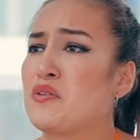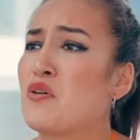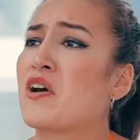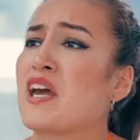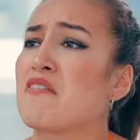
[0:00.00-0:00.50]

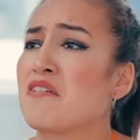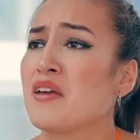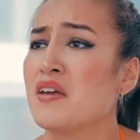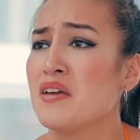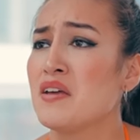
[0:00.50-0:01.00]
No, jefe.
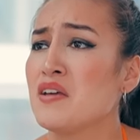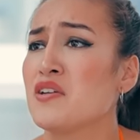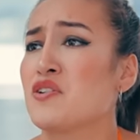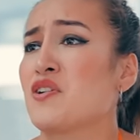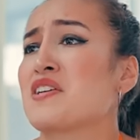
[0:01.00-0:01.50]

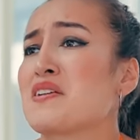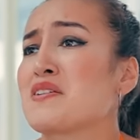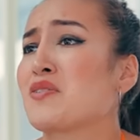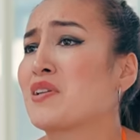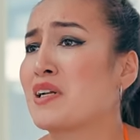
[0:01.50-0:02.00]
Yo
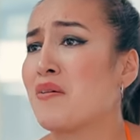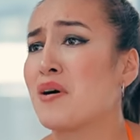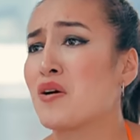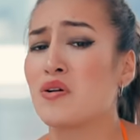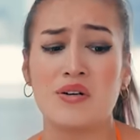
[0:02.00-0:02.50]
necesito el
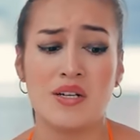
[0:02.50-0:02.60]
trabajo.